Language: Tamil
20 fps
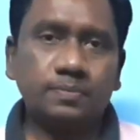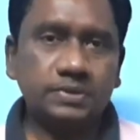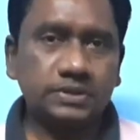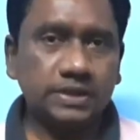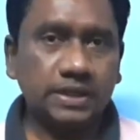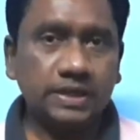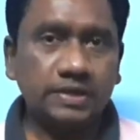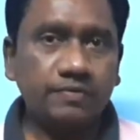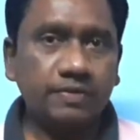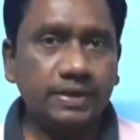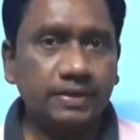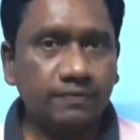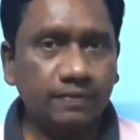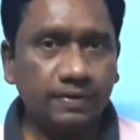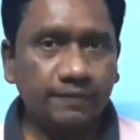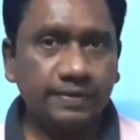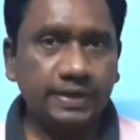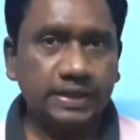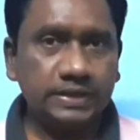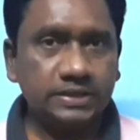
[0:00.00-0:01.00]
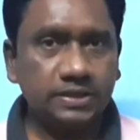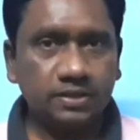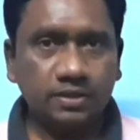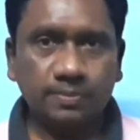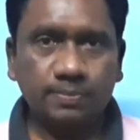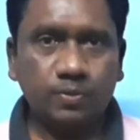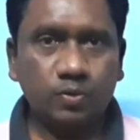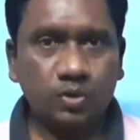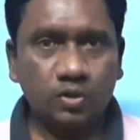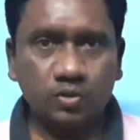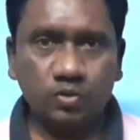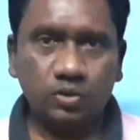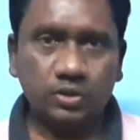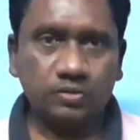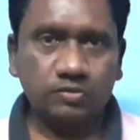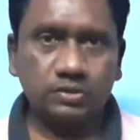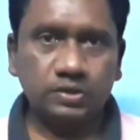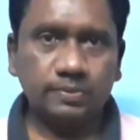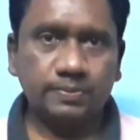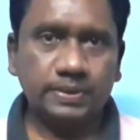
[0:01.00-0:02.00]
சர்டிஃபிகேட் வெரிஃபிகேஷனுக்கு
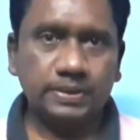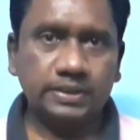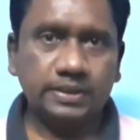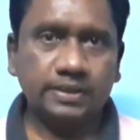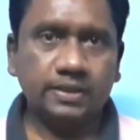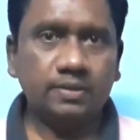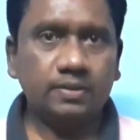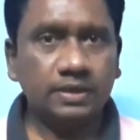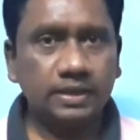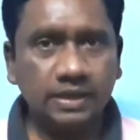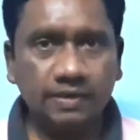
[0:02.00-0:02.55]
போகிறவங்களுக்கு வந்து பார்த்திங்கன்னா